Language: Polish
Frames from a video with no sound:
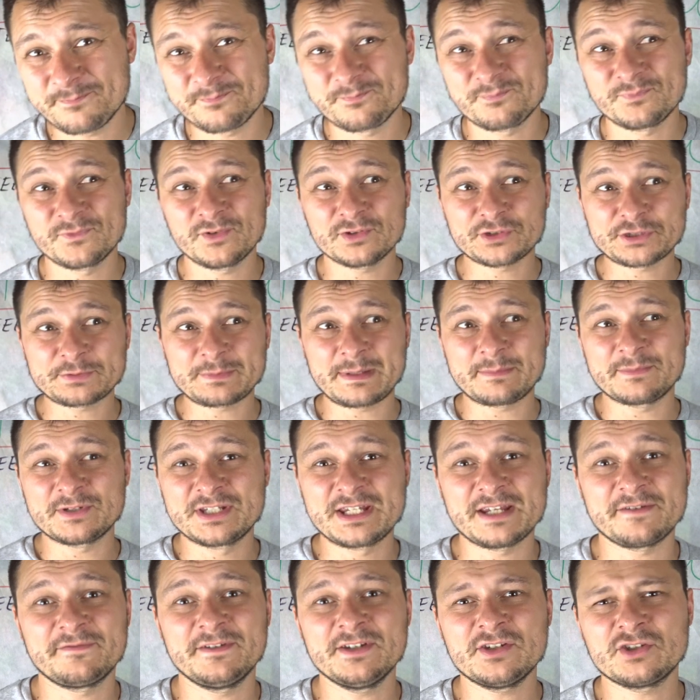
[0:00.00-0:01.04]
no to mamy
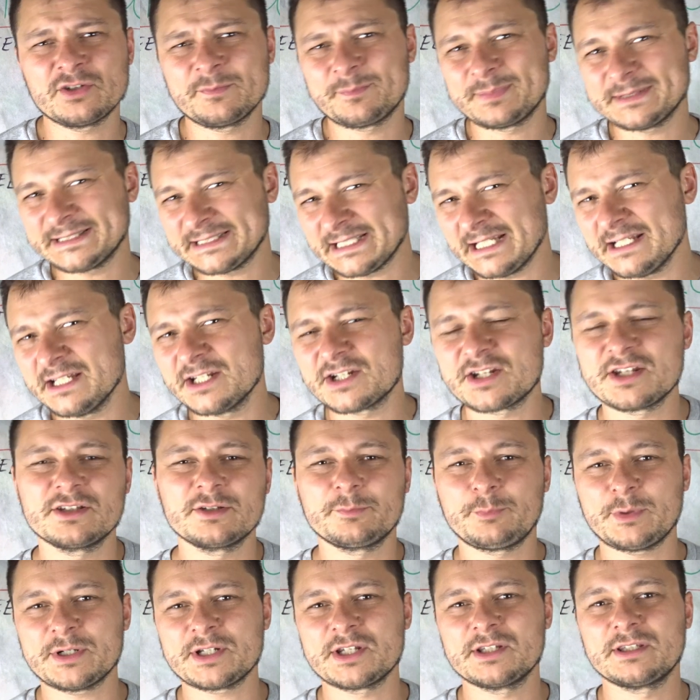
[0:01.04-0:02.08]
9, to pytanie, czy nie
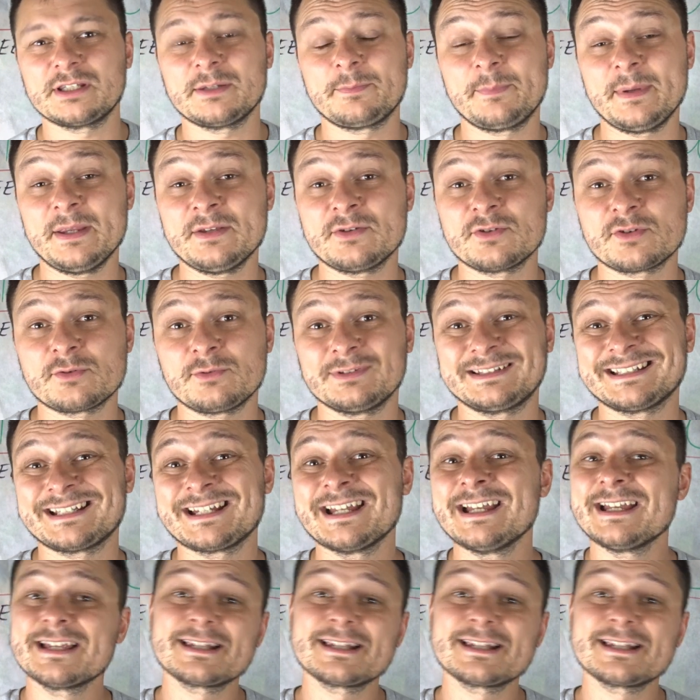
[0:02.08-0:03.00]
dopłacić tych 5 zł